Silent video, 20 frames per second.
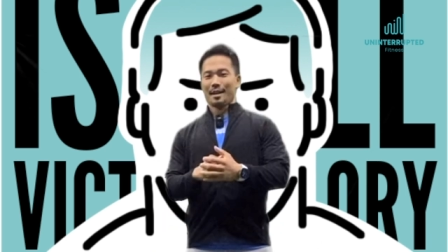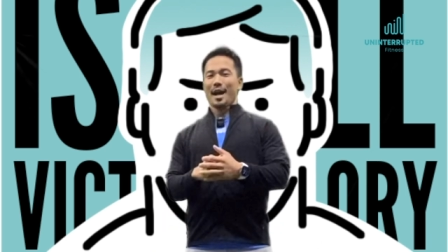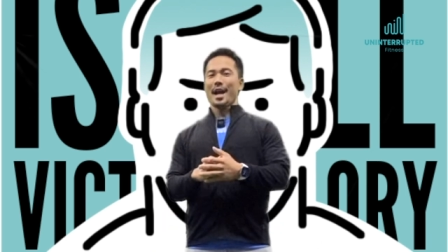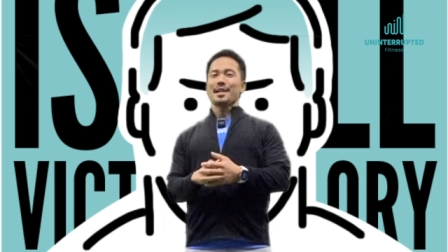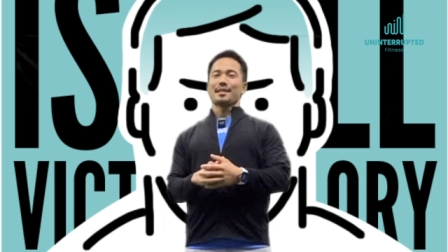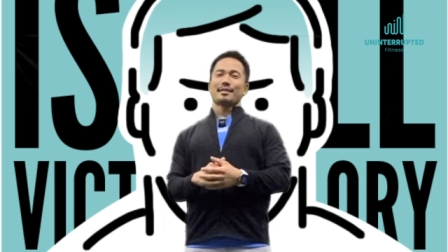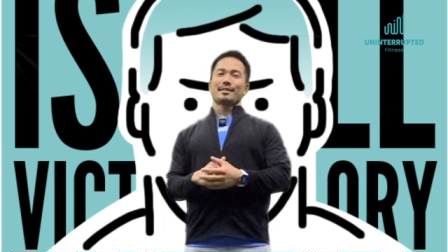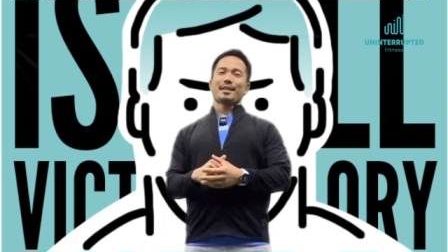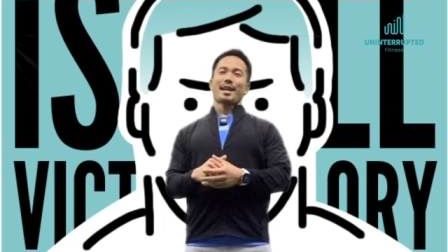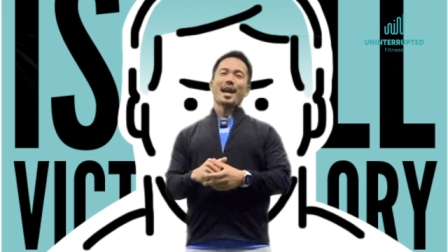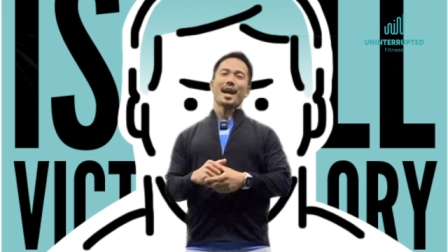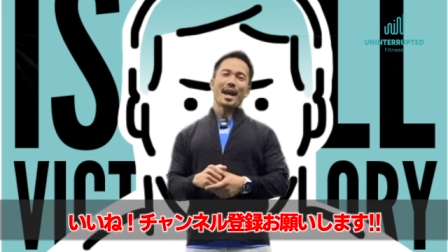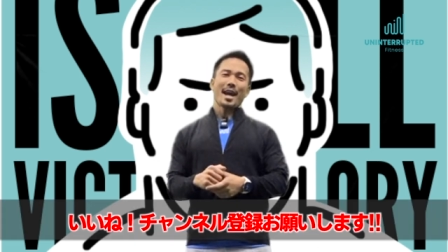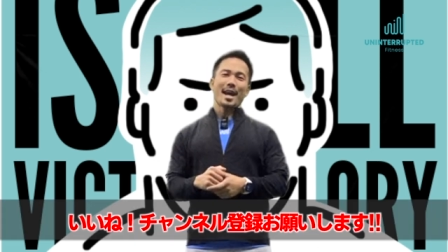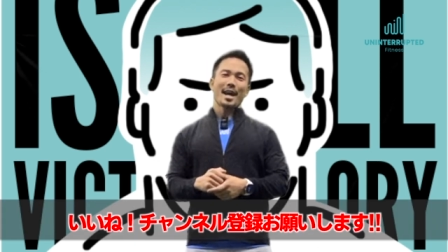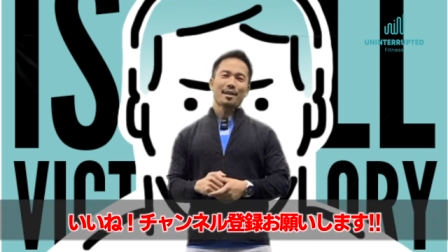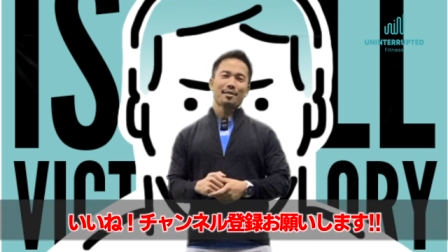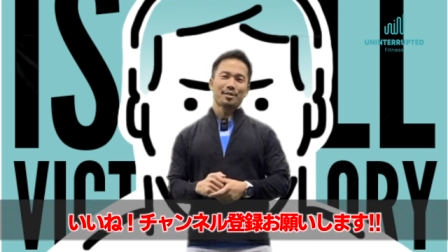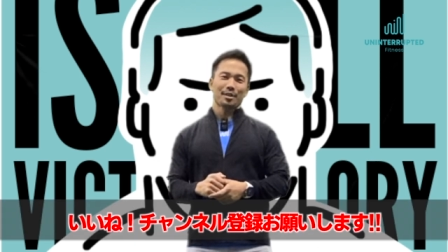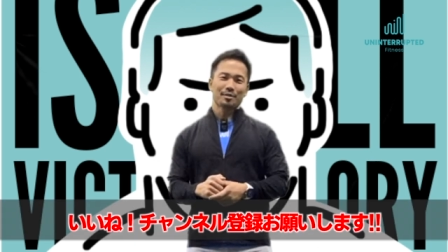はい、
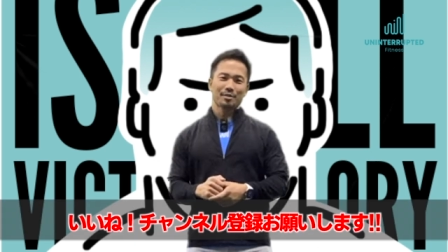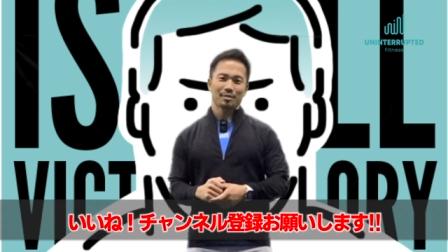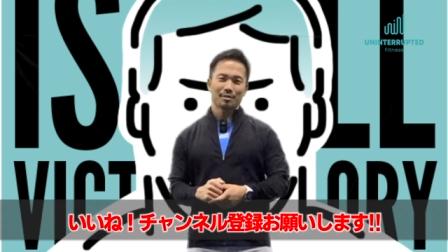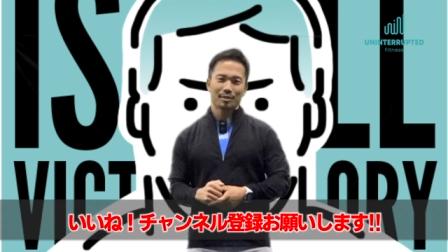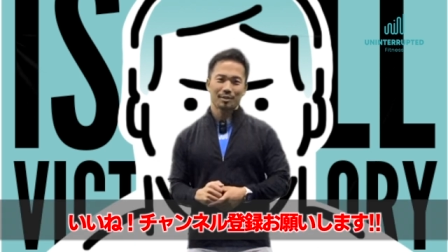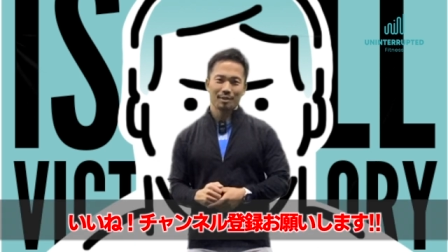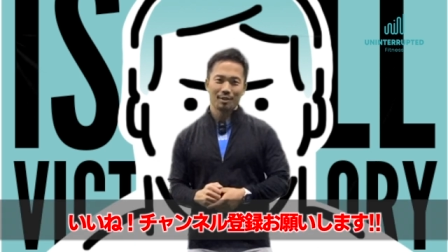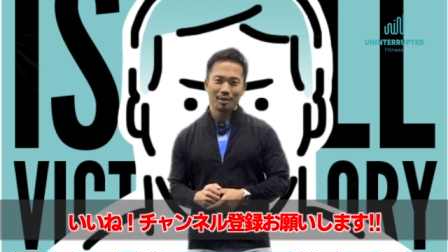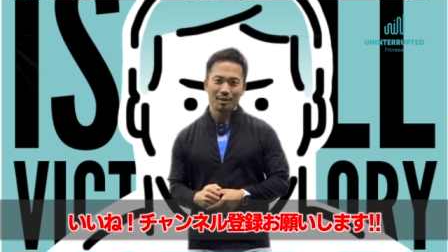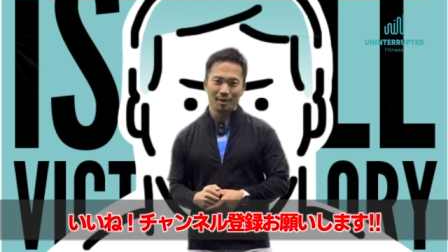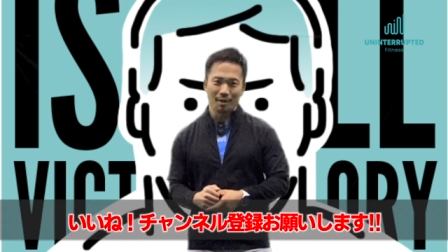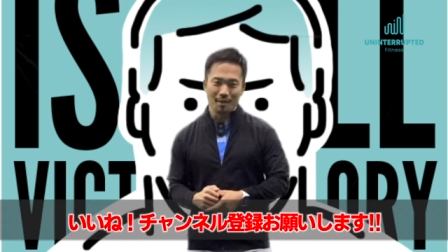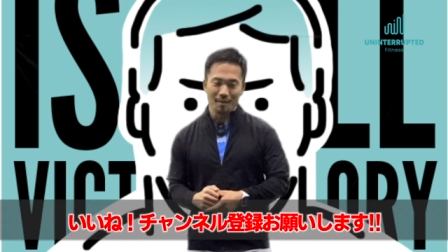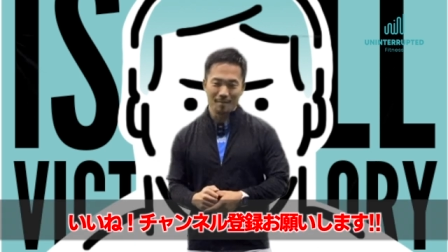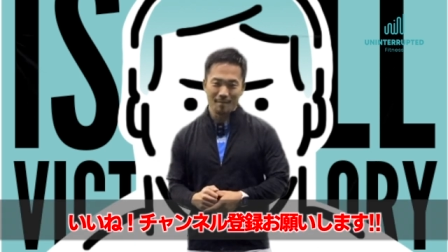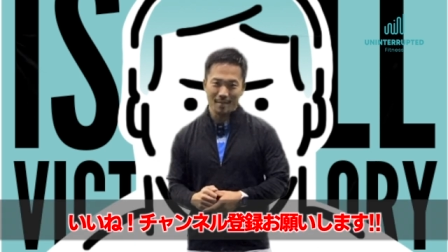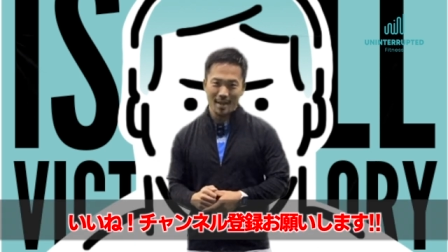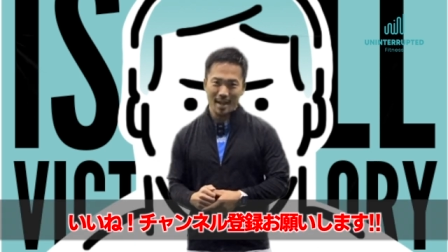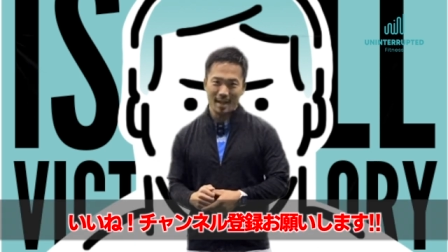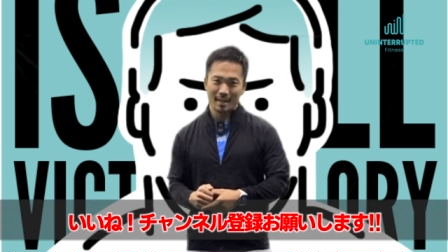えー、クロスフィット用語
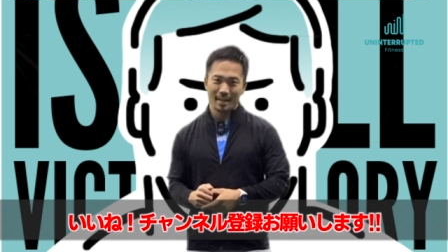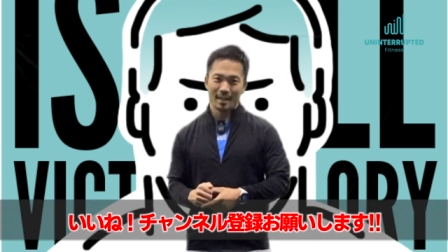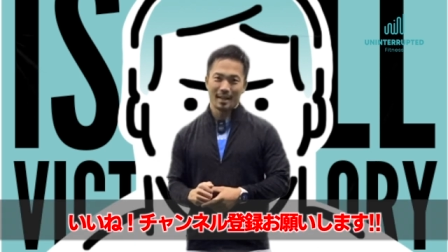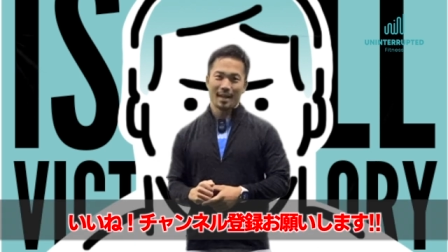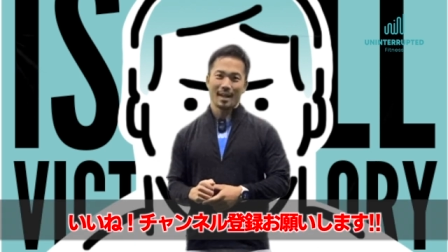ね、